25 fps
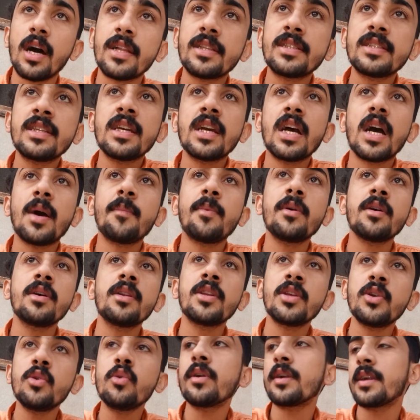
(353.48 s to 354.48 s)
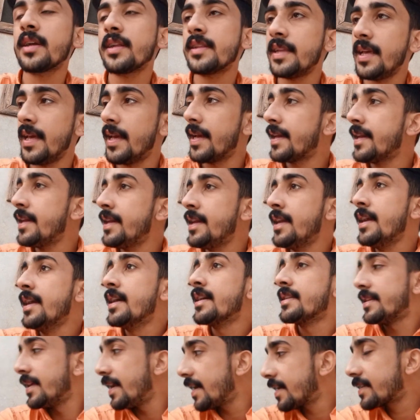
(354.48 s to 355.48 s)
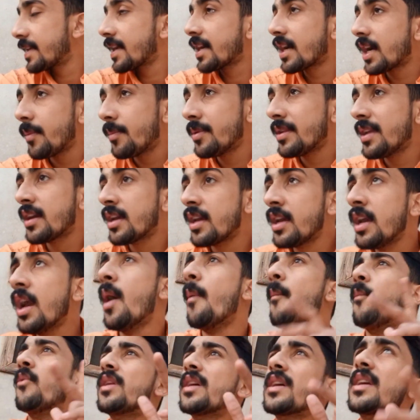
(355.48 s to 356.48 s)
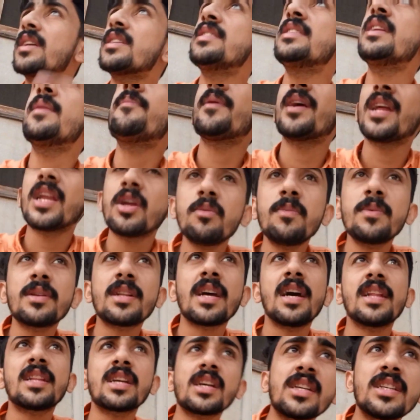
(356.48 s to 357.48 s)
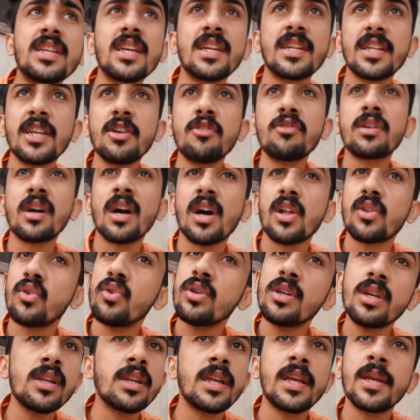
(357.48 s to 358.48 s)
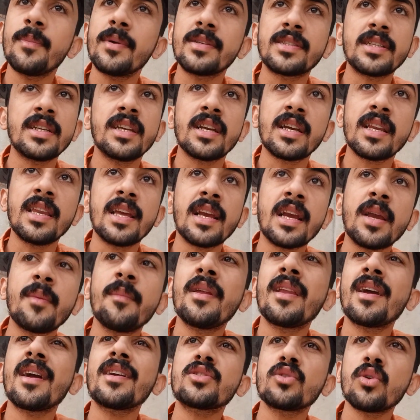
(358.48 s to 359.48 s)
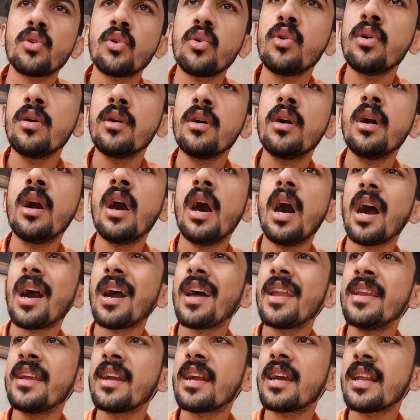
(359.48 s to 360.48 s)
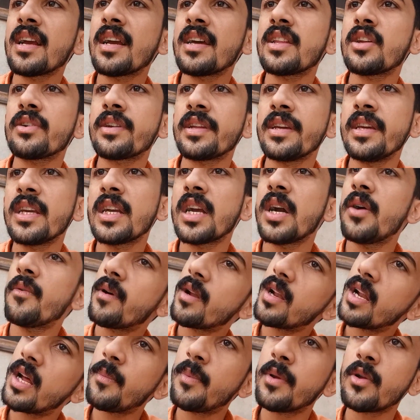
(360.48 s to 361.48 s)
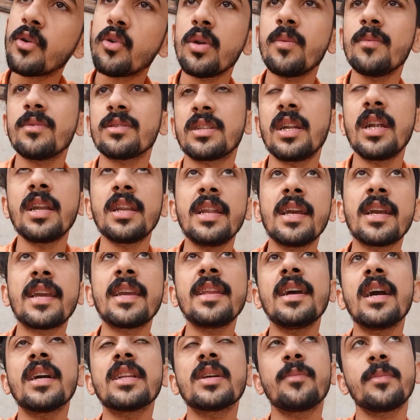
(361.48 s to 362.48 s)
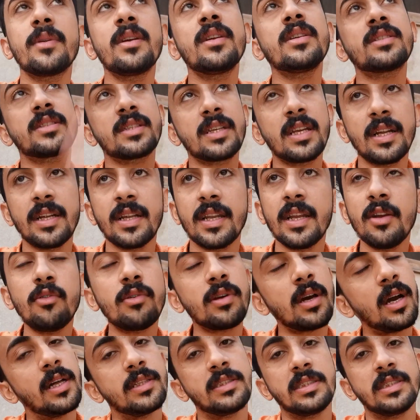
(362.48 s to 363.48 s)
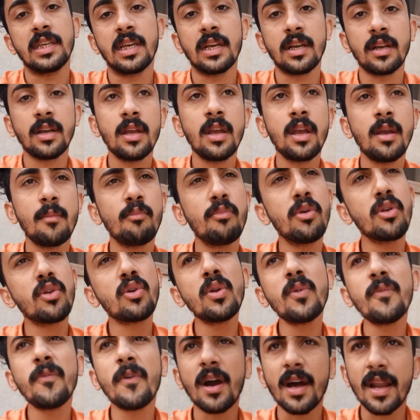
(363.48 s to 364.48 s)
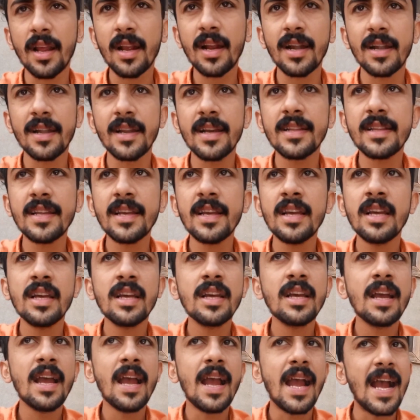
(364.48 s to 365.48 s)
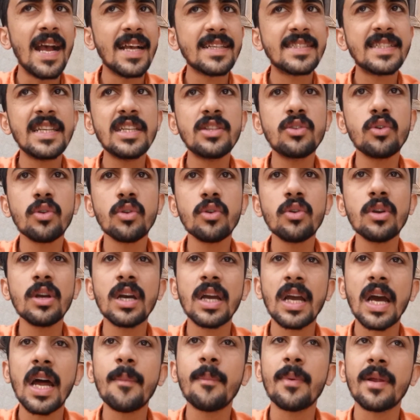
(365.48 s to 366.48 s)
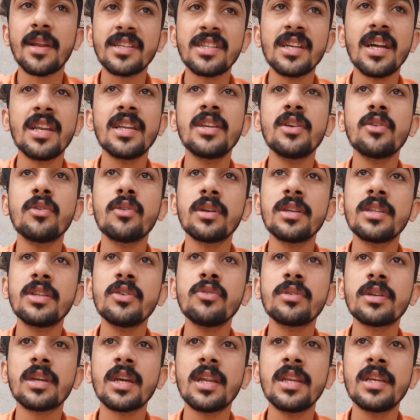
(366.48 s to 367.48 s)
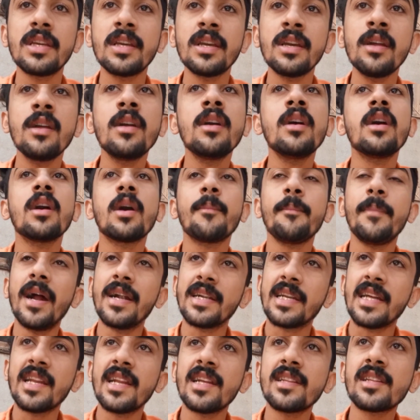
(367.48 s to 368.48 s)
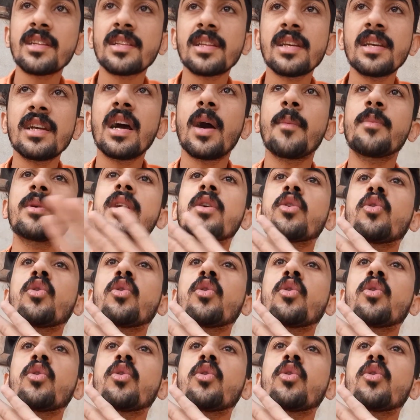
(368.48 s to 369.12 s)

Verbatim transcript: अब न्यू अंडे देगी देखते कब देगी मुझे किसी ने पहले भी बताया था कि ये अंडे उठा दो ये नए बच्चे निकलेंगे मैंने कहा चलो अगर निकल गए तो ठीक है वरना फिर कोई मसला नहीं लेकिन आज हमने इसके अंडे उठा दिए हैं बिल्कुल फारक अंडे थे ऐसे ही दोनों यार परेशानी हो गई थी उनके लिए बैठे रहते थे अब ये घूम फिर